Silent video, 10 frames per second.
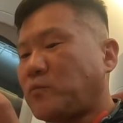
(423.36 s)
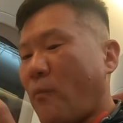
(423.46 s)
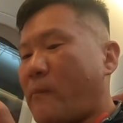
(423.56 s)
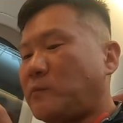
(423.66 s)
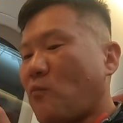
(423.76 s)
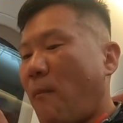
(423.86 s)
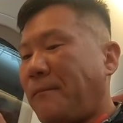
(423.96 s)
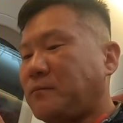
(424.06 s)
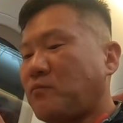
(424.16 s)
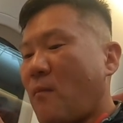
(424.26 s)

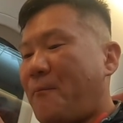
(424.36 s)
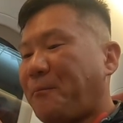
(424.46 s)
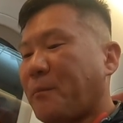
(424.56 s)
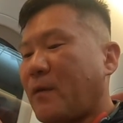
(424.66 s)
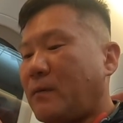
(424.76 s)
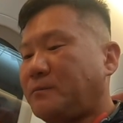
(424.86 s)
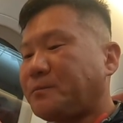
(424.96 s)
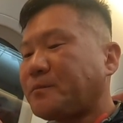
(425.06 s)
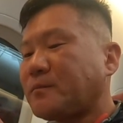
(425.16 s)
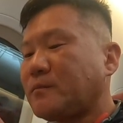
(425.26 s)
チランシェフの機内
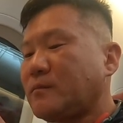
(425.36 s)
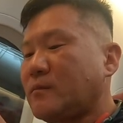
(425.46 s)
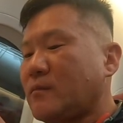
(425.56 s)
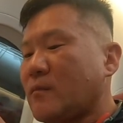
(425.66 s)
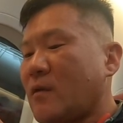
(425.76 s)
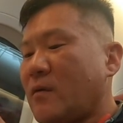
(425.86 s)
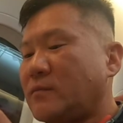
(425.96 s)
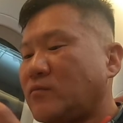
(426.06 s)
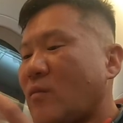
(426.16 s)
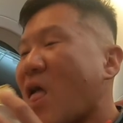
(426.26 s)
食に大
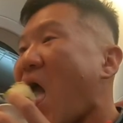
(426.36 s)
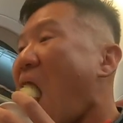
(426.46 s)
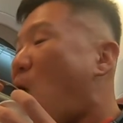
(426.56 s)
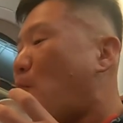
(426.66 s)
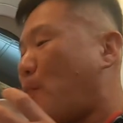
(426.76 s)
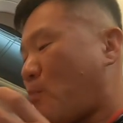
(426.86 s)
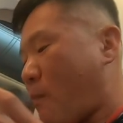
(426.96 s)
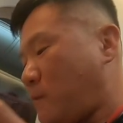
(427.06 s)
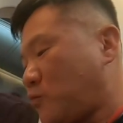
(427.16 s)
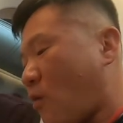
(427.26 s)
満足し
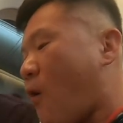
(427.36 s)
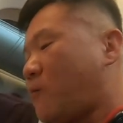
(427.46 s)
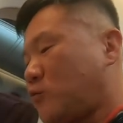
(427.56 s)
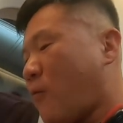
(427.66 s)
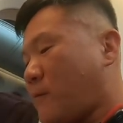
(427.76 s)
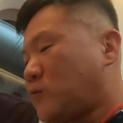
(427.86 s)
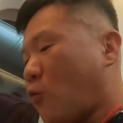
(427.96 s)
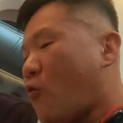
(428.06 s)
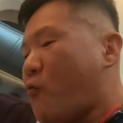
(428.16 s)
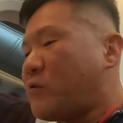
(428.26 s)
デザート
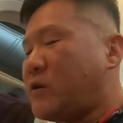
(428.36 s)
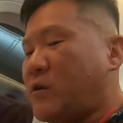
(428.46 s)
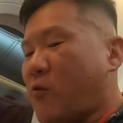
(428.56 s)
を食べて